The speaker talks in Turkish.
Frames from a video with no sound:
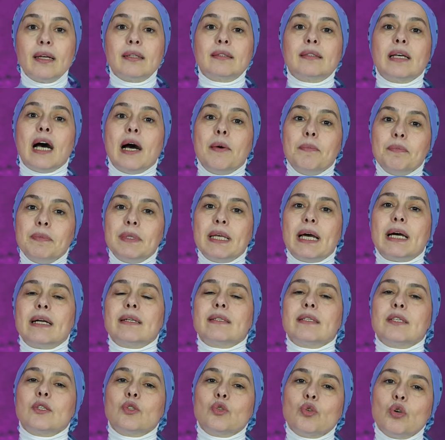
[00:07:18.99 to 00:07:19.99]
tam
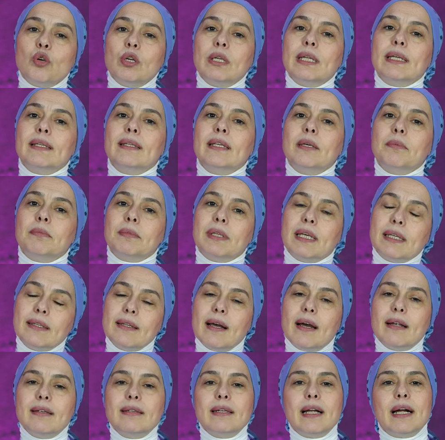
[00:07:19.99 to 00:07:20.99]
tersi söylediğim
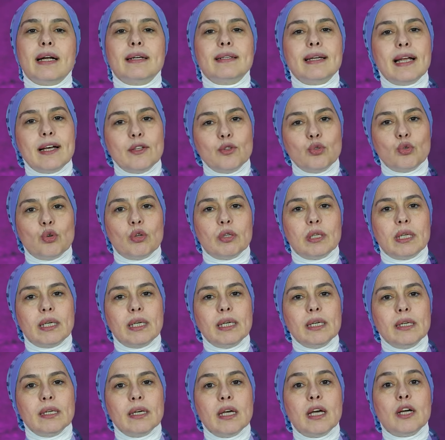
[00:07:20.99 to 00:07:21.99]
nedenlerden
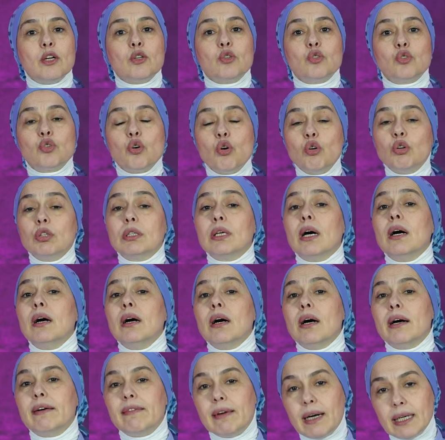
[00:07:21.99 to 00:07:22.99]
dolayı çok daha
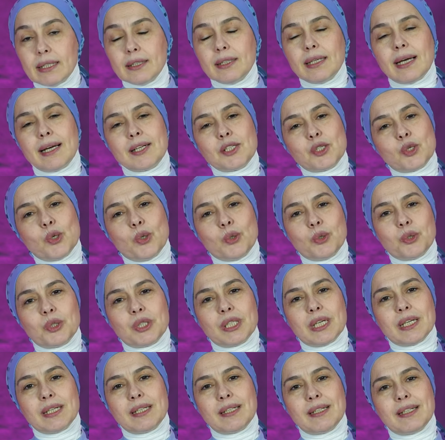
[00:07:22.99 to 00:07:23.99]
avantajlı
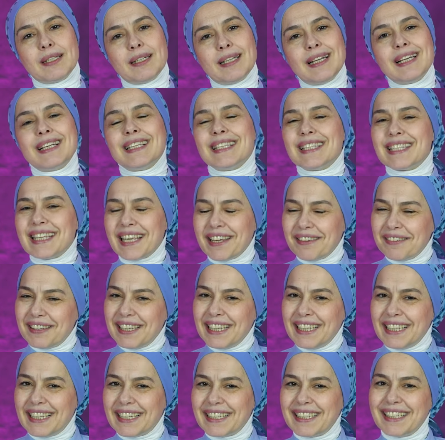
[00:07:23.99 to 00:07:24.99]
olacak.
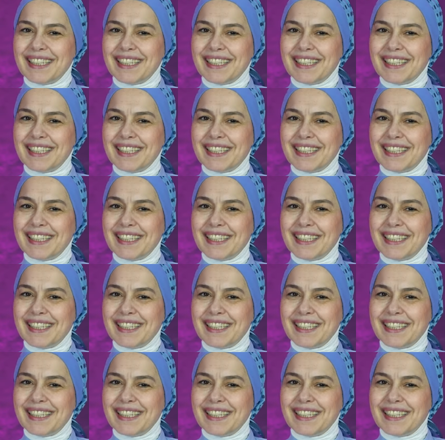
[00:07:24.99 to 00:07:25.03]
Sevgiyle